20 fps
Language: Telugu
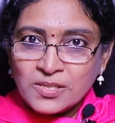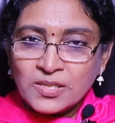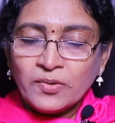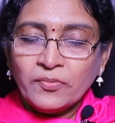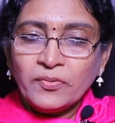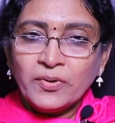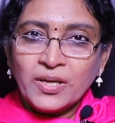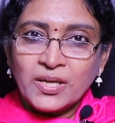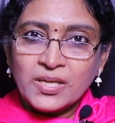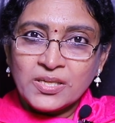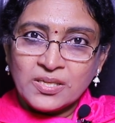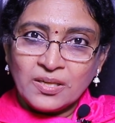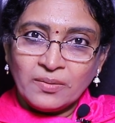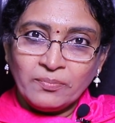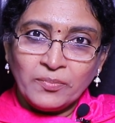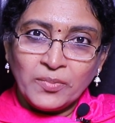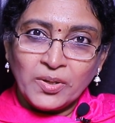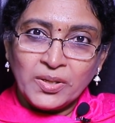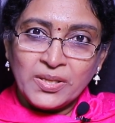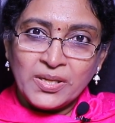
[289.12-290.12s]
శివుడికి
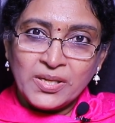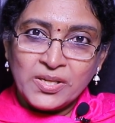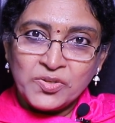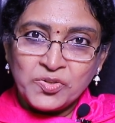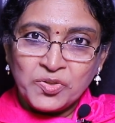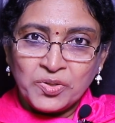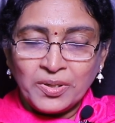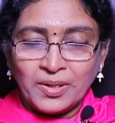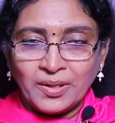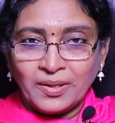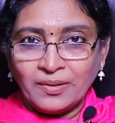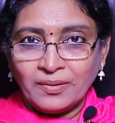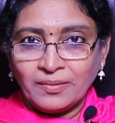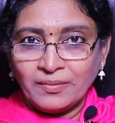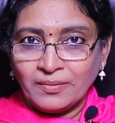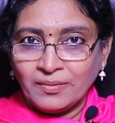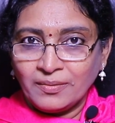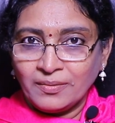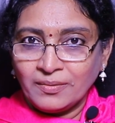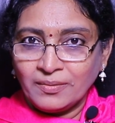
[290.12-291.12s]
సంబంధించి
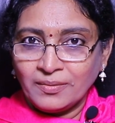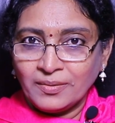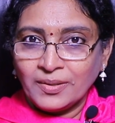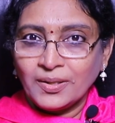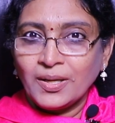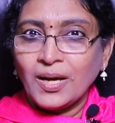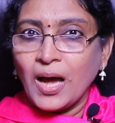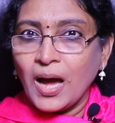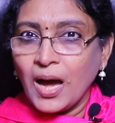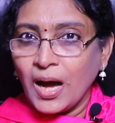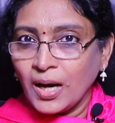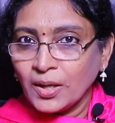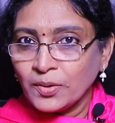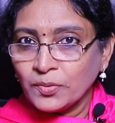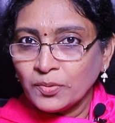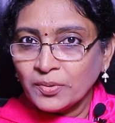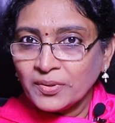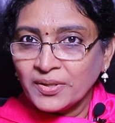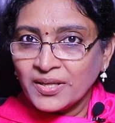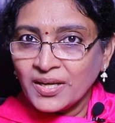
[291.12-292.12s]

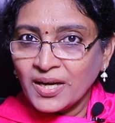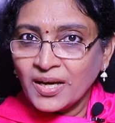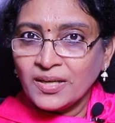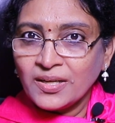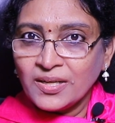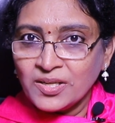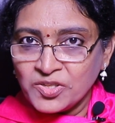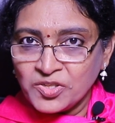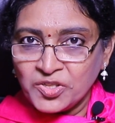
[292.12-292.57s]
ఆరోగ్యాన్ని